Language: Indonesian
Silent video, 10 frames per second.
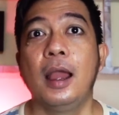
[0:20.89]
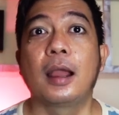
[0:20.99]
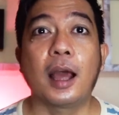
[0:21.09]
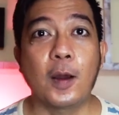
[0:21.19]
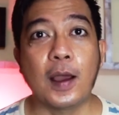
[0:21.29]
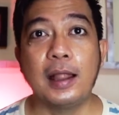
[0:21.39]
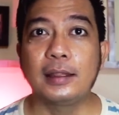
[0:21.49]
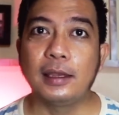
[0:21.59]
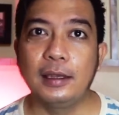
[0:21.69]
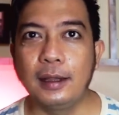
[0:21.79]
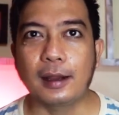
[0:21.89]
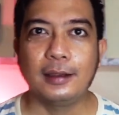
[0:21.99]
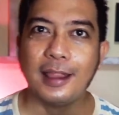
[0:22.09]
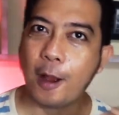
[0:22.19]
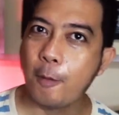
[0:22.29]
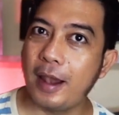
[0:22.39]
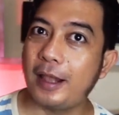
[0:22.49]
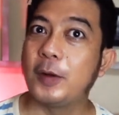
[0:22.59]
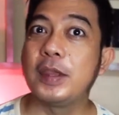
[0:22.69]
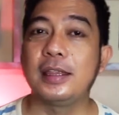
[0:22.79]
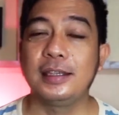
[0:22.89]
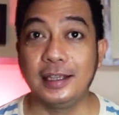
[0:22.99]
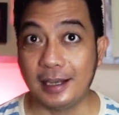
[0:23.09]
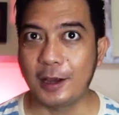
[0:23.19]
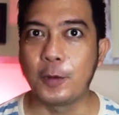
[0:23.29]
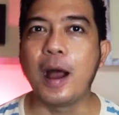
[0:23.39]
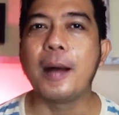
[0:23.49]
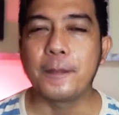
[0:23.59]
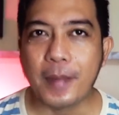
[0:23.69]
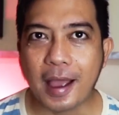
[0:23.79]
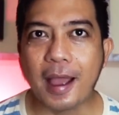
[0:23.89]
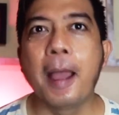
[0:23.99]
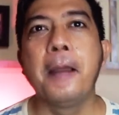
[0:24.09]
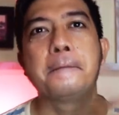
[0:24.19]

Kalau kalian tadi dengar di awal aku nyanyiin lagu apa,